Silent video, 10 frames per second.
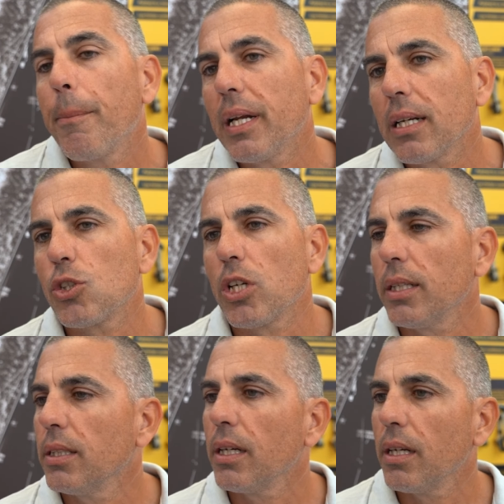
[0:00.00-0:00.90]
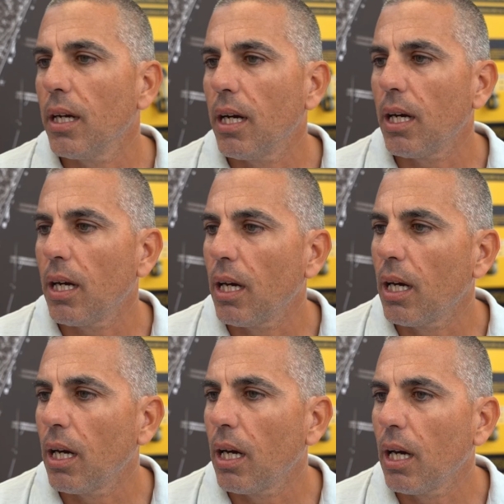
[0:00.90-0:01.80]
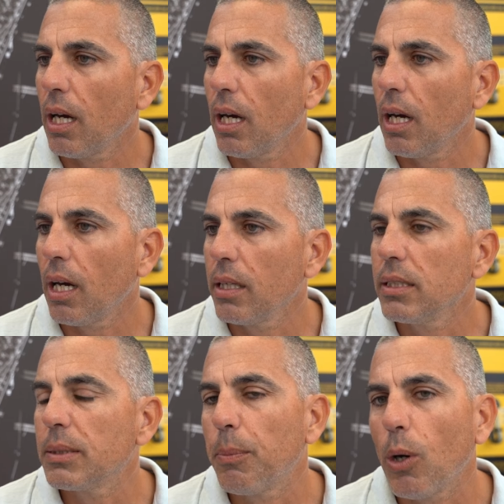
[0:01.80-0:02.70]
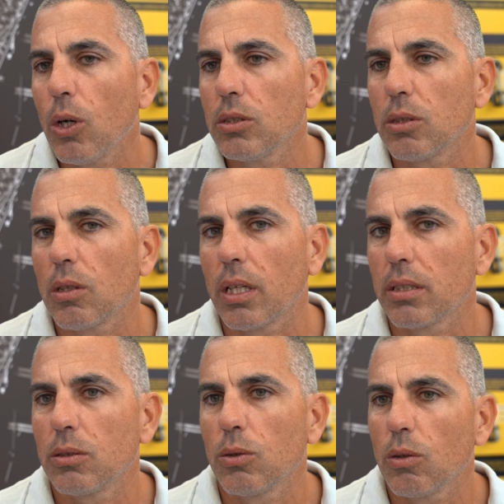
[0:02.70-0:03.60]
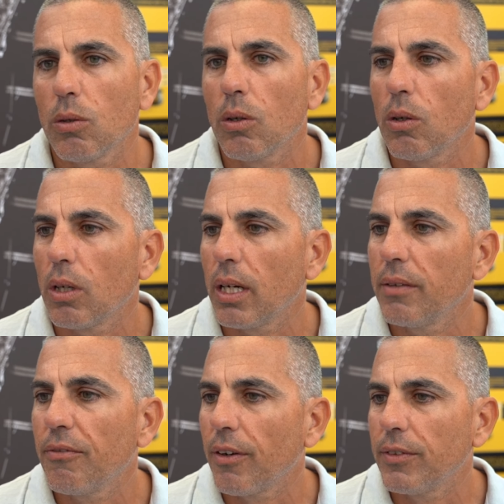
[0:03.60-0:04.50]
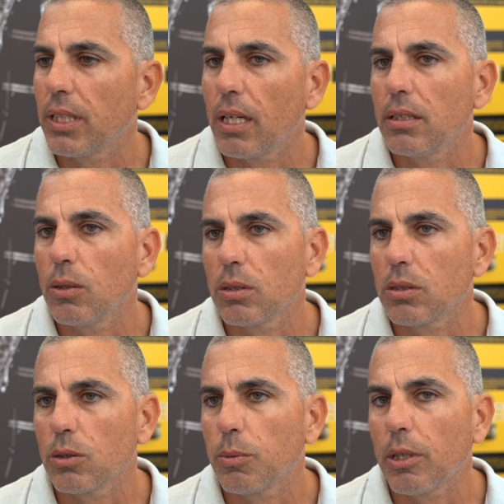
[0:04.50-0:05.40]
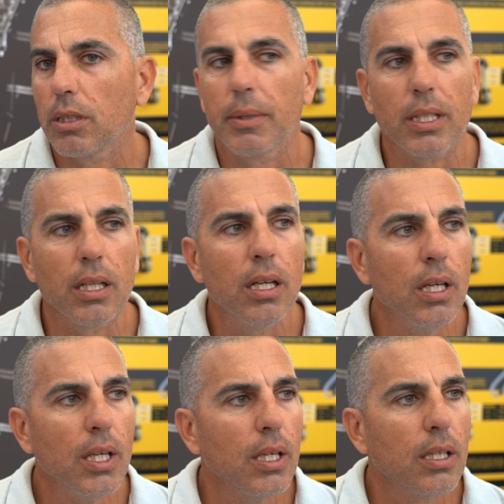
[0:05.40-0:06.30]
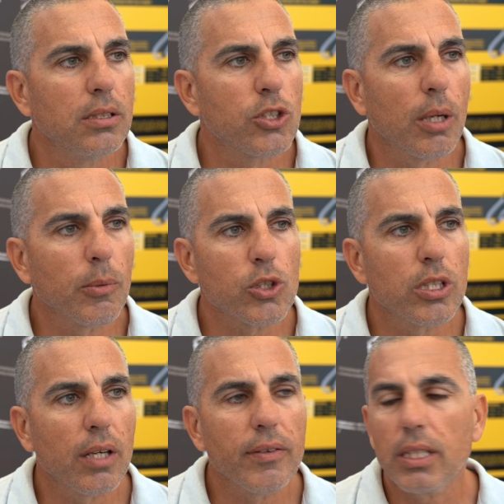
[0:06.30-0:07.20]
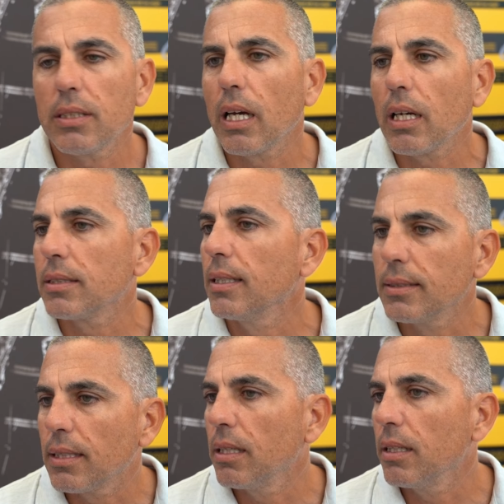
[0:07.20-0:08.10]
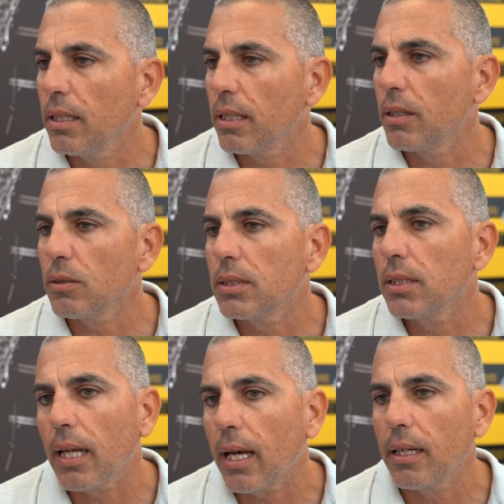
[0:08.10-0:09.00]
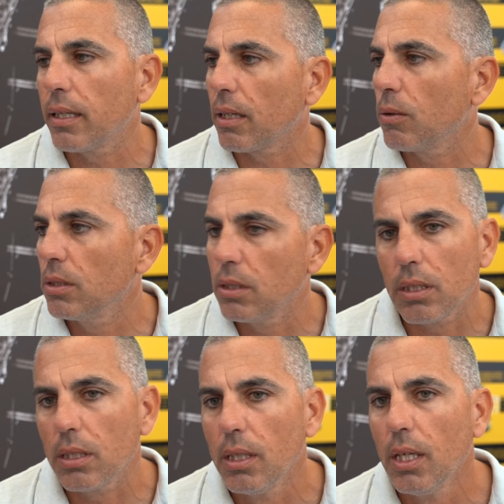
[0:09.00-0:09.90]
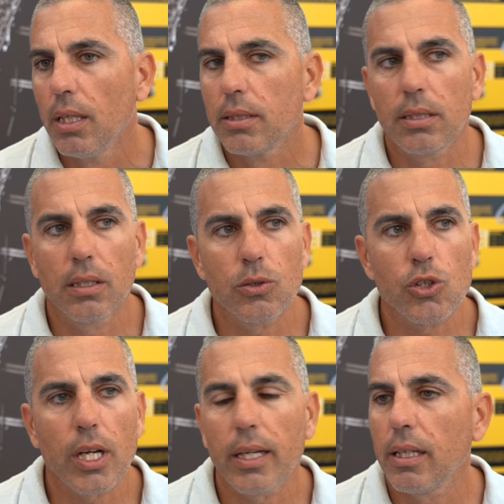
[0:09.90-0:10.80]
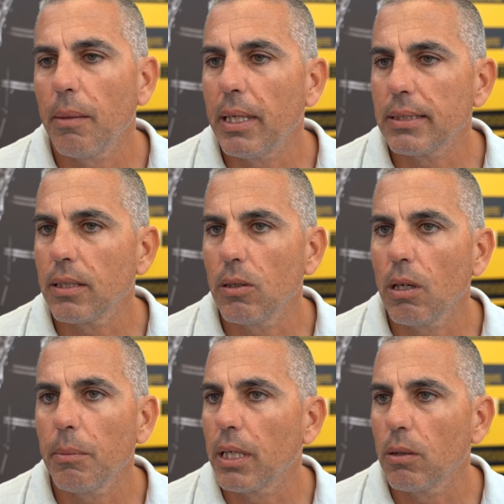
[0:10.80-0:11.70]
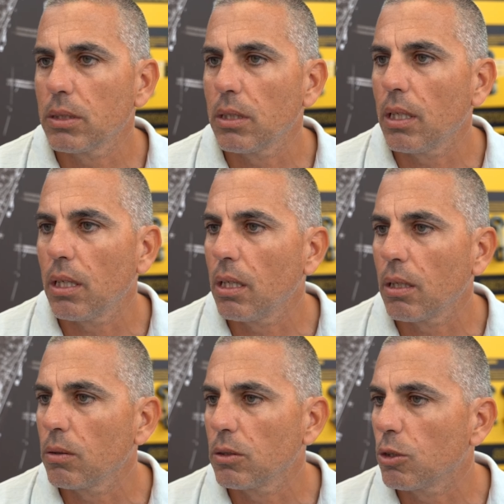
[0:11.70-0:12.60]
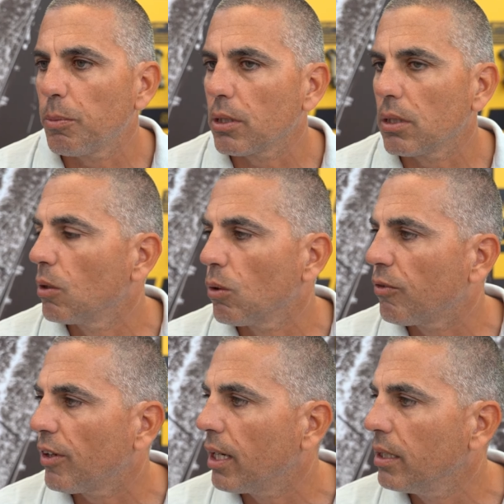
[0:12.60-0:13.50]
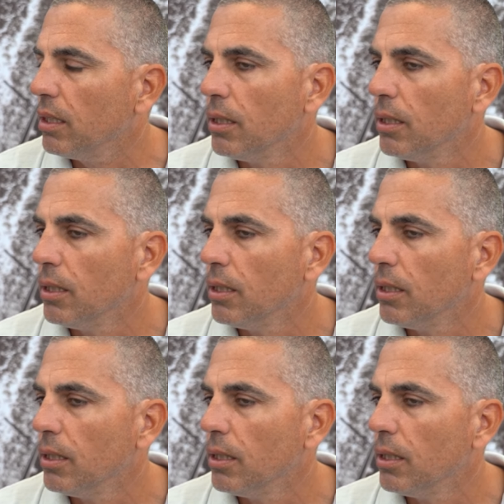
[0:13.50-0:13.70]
per accedere a, agli sponsor che sono la linfa vitale di questo sport perché diciamoci la verità senza Lilleri non si lallera quindi se non hai la base economica questa, questo sport non lo fai.